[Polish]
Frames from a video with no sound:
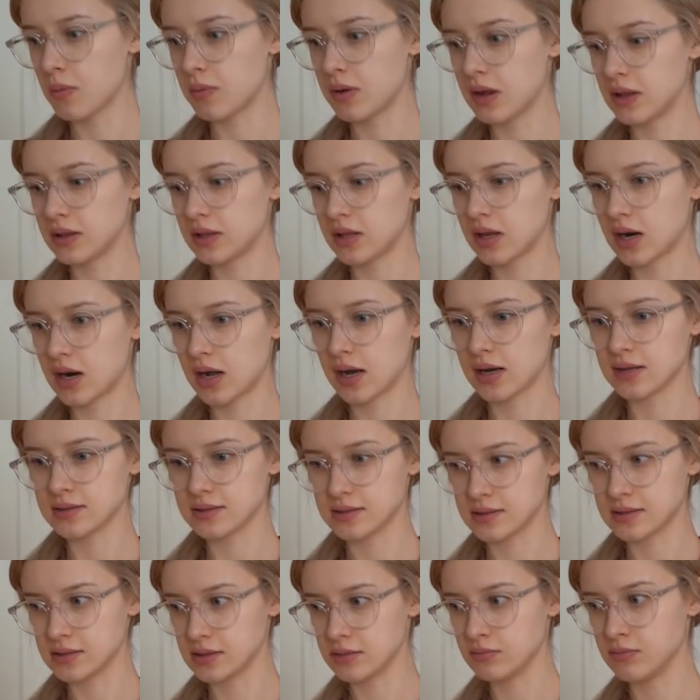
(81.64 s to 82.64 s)
blendera
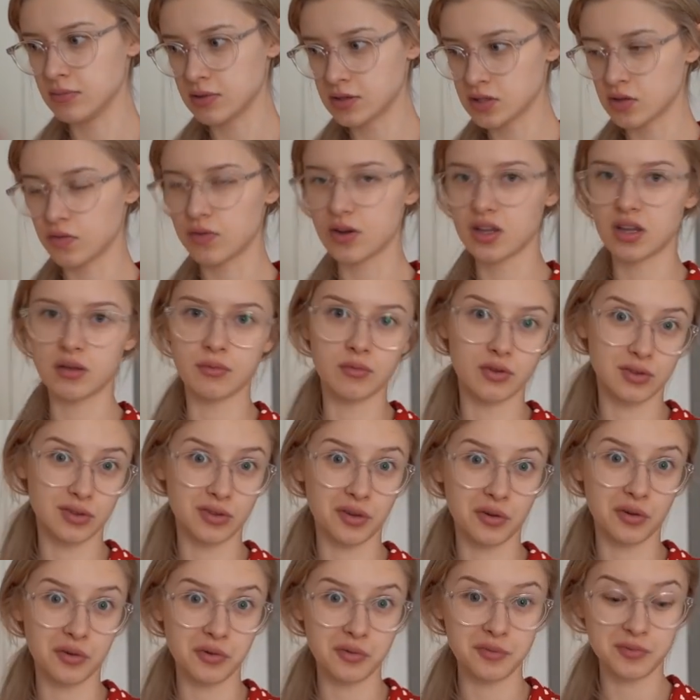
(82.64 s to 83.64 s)
z miksowaniem od
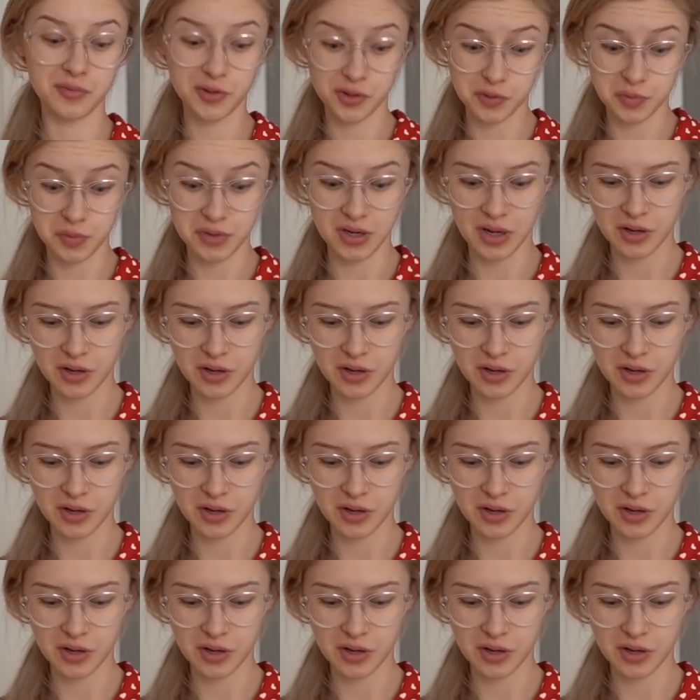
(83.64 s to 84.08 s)
dołu do szpinaka